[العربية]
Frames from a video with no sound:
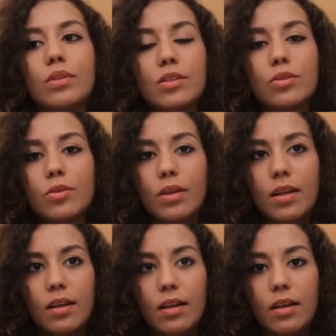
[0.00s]

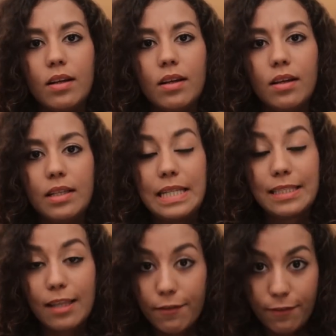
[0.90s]
وكنشكر
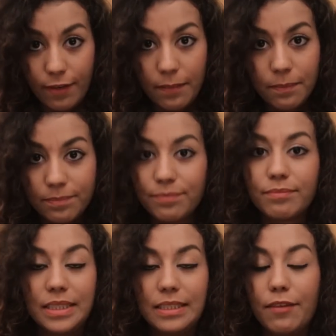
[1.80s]
ناس كافي
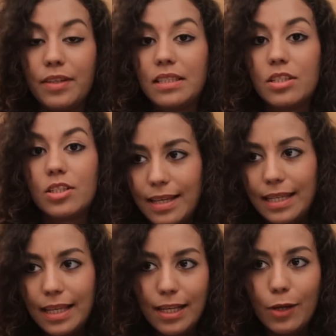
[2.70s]
بزاف حيت
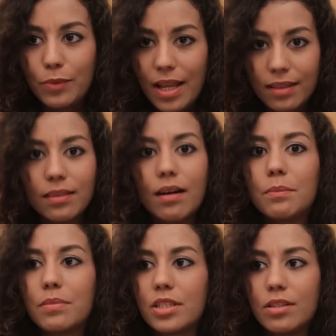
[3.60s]
هي اللي
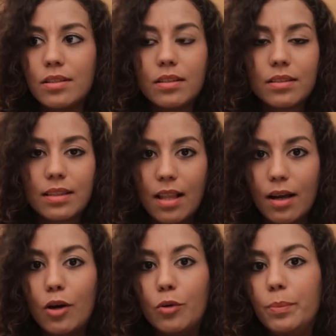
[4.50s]
عاوناتنا باش
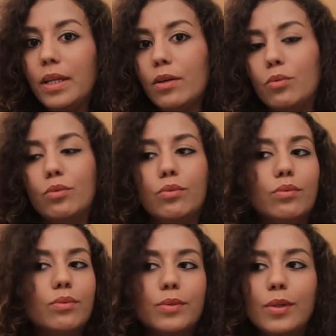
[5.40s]
نتلاقاو به
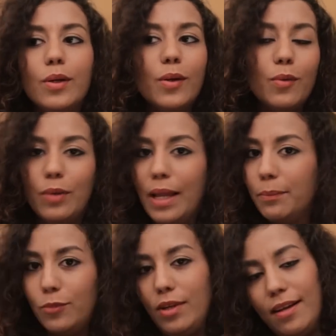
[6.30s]

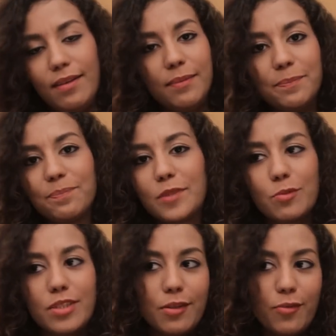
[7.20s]
والحمد لله
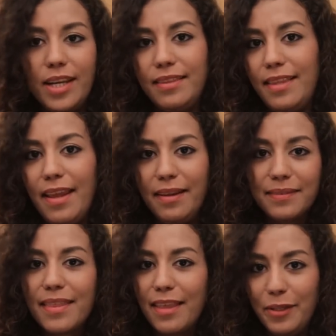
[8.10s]
It was a great day.
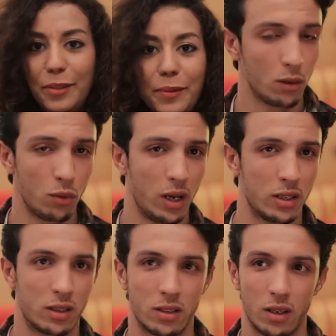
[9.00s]
Thank you. اول
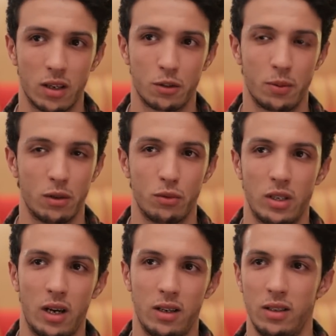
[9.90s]
حاجه كنشكر الله سبحانه
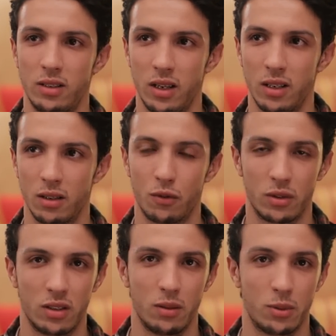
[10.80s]
وتعالى اللي تحدي هذه
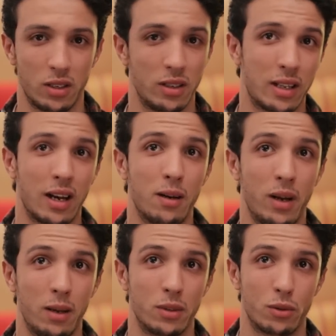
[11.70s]
الفرصه هذه باش اني نتلاقى
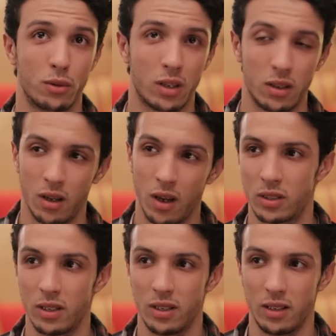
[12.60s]
مع احمد سلطان
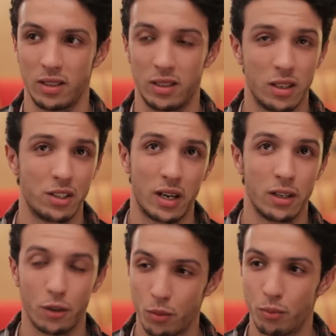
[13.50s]
سي سي
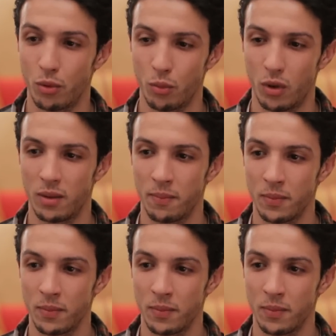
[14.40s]
ديجا انورم بور موا